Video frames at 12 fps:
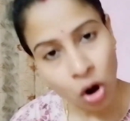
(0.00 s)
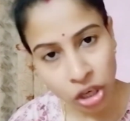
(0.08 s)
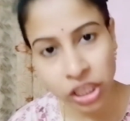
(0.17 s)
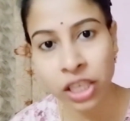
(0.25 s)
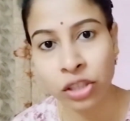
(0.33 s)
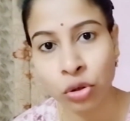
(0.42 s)

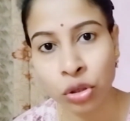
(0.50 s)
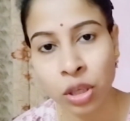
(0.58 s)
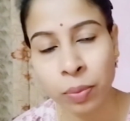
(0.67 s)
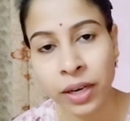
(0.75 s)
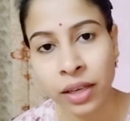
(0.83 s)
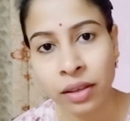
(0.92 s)
অশিক্ষিত হতে
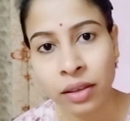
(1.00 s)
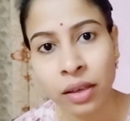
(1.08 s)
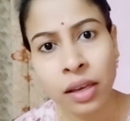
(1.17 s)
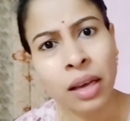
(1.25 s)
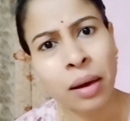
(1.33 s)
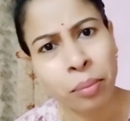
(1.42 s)
পারে
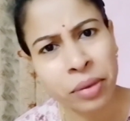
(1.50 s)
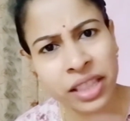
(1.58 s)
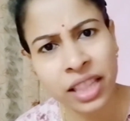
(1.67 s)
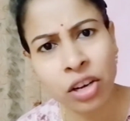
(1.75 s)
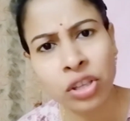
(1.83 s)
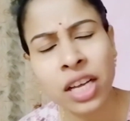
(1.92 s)

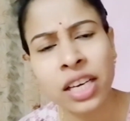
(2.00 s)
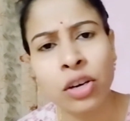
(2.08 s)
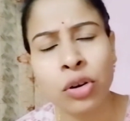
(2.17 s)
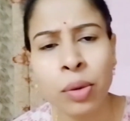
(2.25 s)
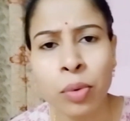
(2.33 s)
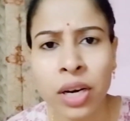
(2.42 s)
মিথ্যে কথা কি
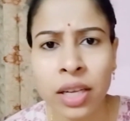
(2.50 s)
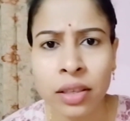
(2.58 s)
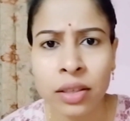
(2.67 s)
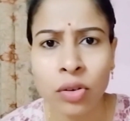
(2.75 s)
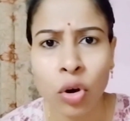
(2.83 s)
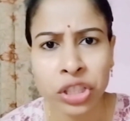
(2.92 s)
করে বলে
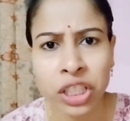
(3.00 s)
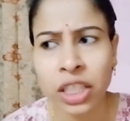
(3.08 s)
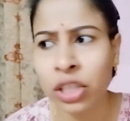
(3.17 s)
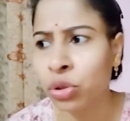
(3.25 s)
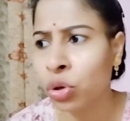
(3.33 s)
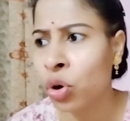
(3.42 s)

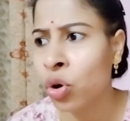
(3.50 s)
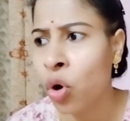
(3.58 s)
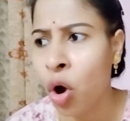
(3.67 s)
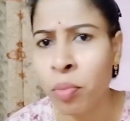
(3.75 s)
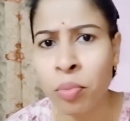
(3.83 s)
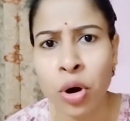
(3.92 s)
অশিক্ষিত
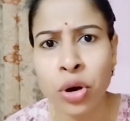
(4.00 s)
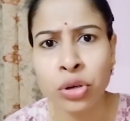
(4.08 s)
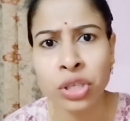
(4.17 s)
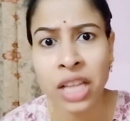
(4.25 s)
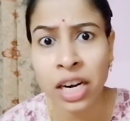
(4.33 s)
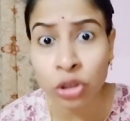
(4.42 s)
কম
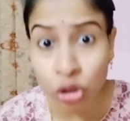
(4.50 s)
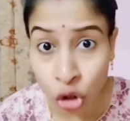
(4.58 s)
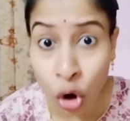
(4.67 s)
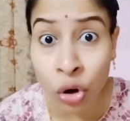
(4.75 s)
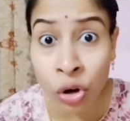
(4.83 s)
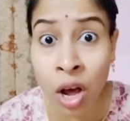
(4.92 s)
বয়স তাহলে তো
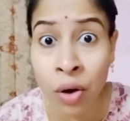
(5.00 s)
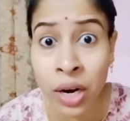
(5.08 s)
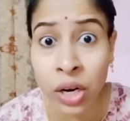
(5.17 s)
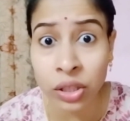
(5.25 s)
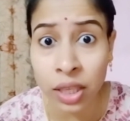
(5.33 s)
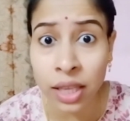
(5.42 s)
সরল হওয়ার
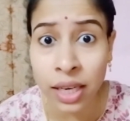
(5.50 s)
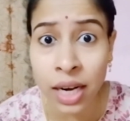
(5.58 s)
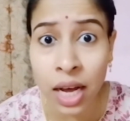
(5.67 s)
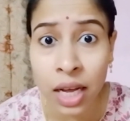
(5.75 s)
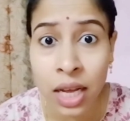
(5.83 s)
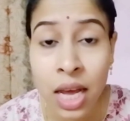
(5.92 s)
কথা তাই না